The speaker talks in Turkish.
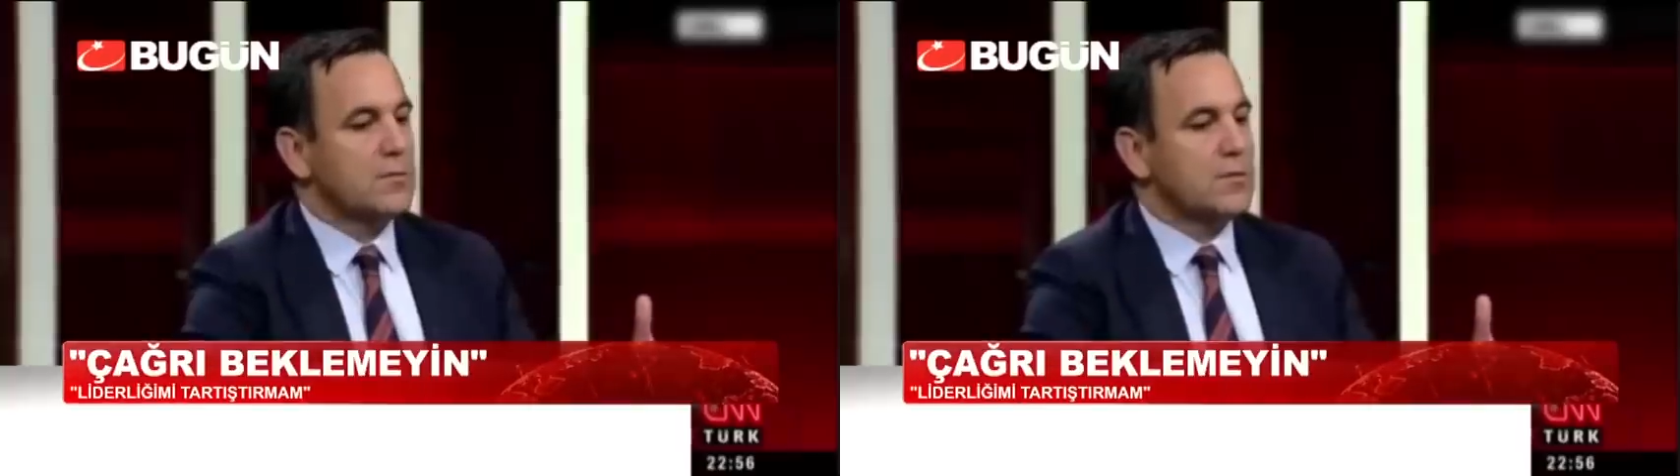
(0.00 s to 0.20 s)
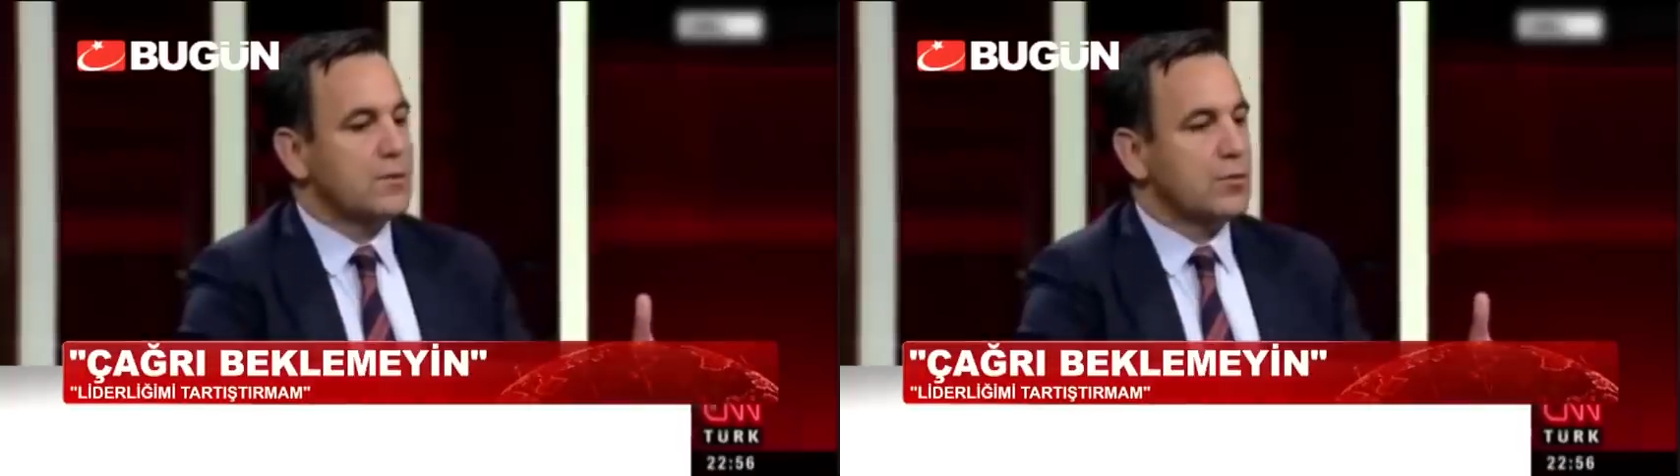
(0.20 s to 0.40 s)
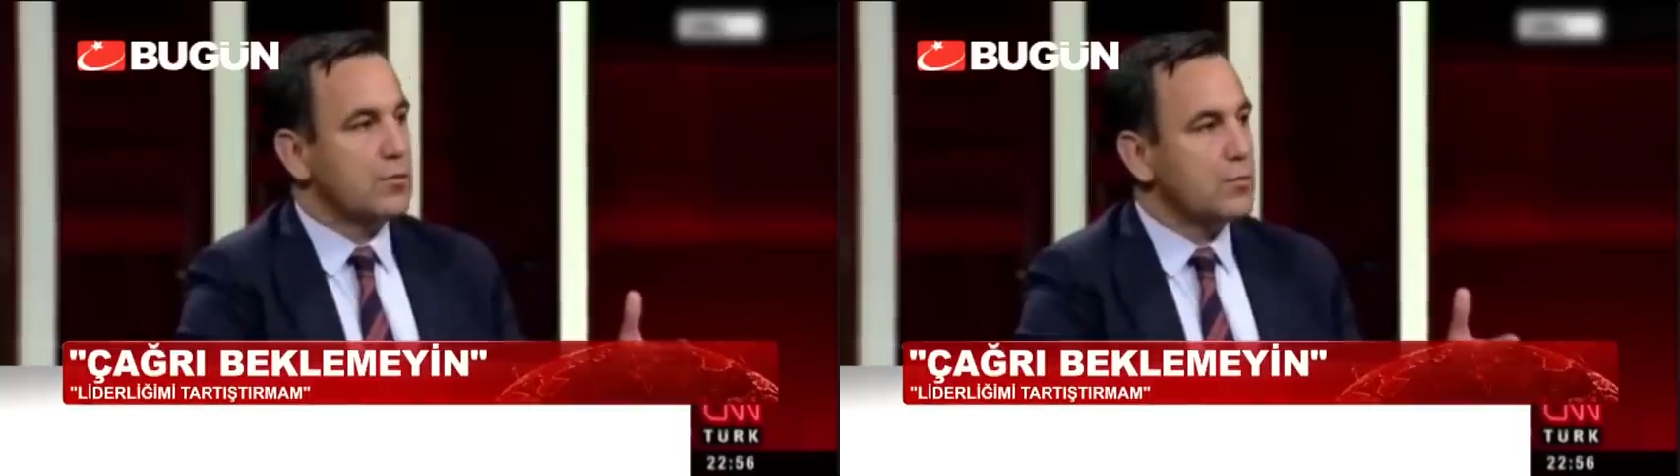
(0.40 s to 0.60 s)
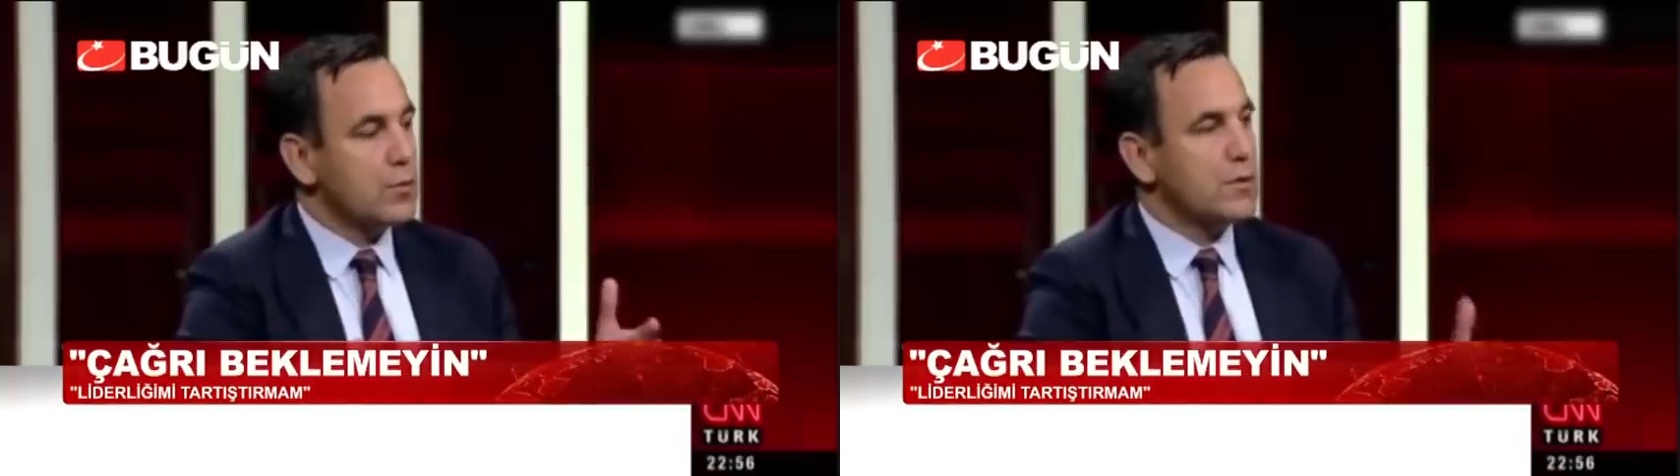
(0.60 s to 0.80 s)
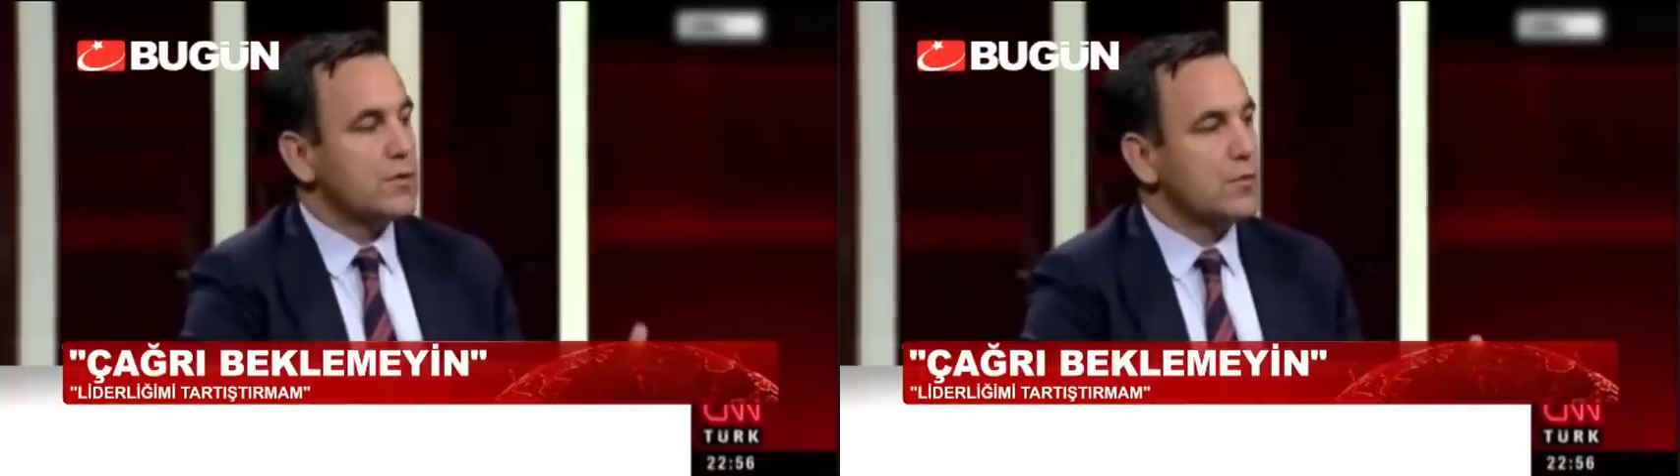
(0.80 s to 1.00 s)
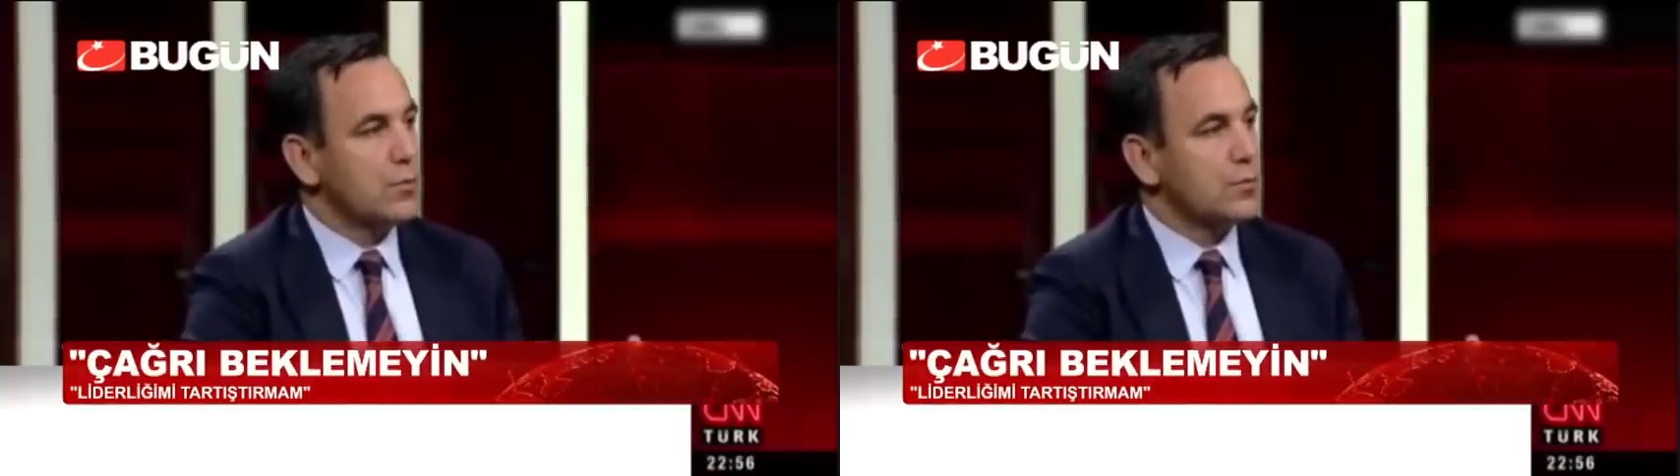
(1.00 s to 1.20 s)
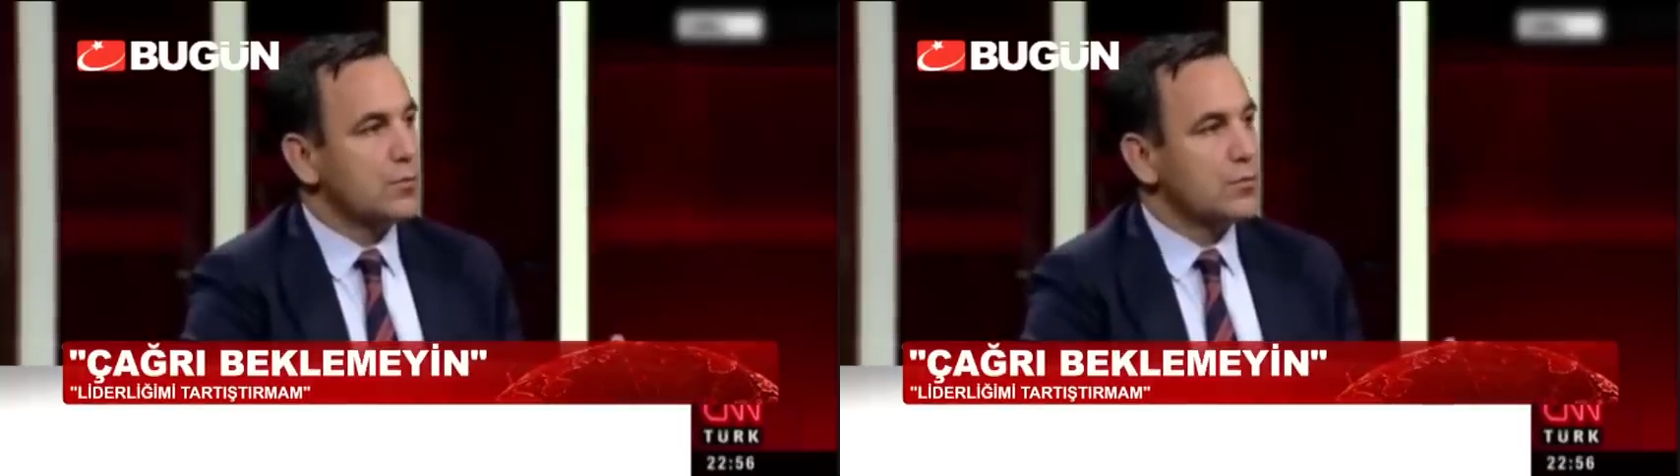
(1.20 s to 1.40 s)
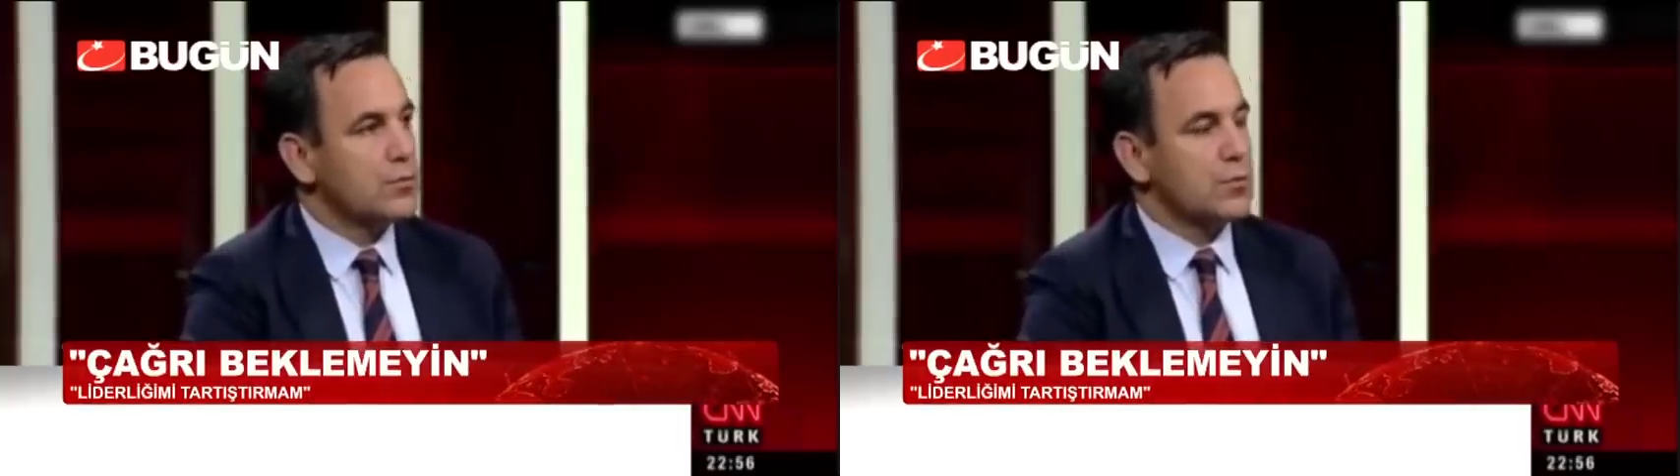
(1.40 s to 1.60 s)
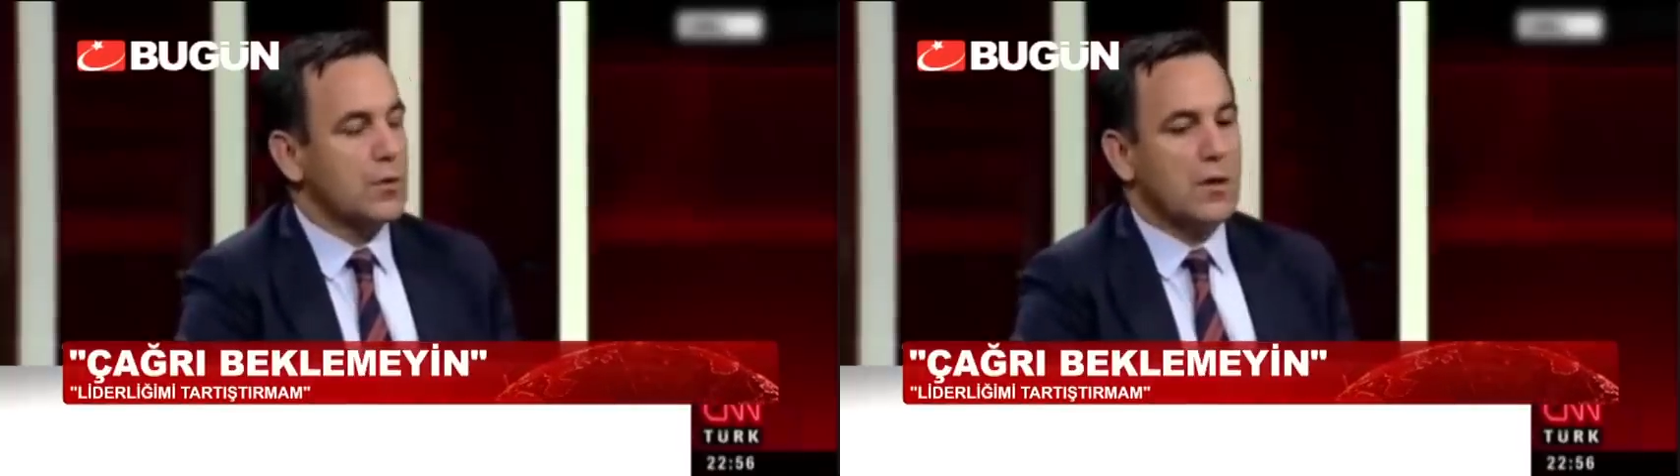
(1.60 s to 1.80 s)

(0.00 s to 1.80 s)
bir dönüm noktası olmuştur.